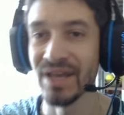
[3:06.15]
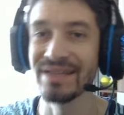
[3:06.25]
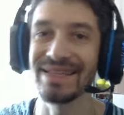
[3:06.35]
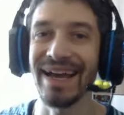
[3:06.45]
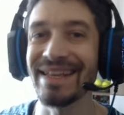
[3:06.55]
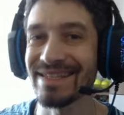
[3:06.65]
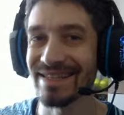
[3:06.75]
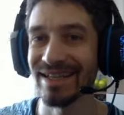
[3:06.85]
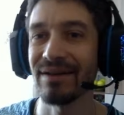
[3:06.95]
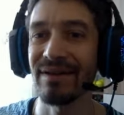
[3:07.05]
старайтесь
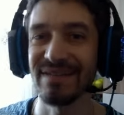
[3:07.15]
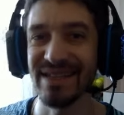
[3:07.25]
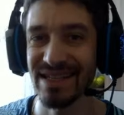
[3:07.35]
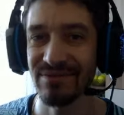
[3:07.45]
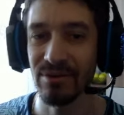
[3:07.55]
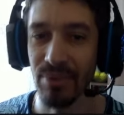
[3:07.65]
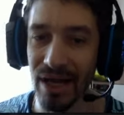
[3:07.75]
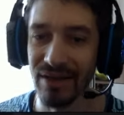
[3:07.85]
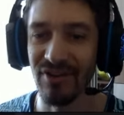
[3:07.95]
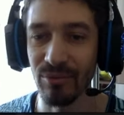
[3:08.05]
открывать все свои
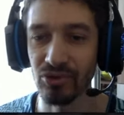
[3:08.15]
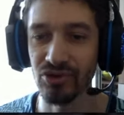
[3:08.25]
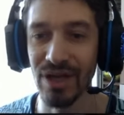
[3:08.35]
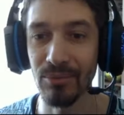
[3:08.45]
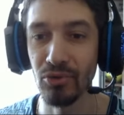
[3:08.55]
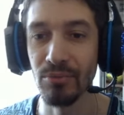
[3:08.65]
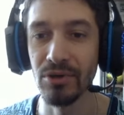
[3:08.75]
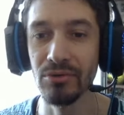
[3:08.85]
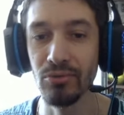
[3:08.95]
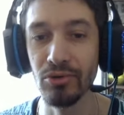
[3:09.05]
паки, возможно, там дубли
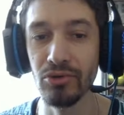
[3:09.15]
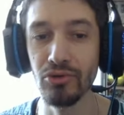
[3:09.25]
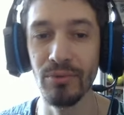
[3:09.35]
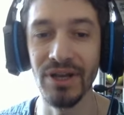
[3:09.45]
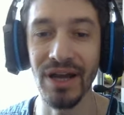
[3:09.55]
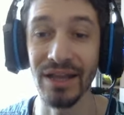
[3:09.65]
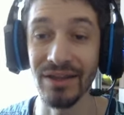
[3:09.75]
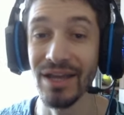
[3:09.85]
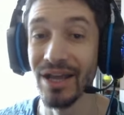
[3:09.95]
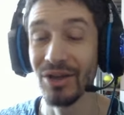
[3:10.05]
будут дубликаты.
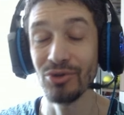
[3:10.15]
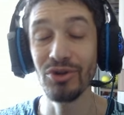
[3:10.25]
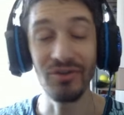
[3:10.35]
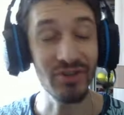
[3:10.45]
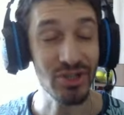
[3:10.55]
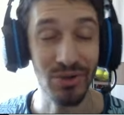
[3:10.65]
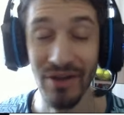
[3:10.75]
Ну и вышел,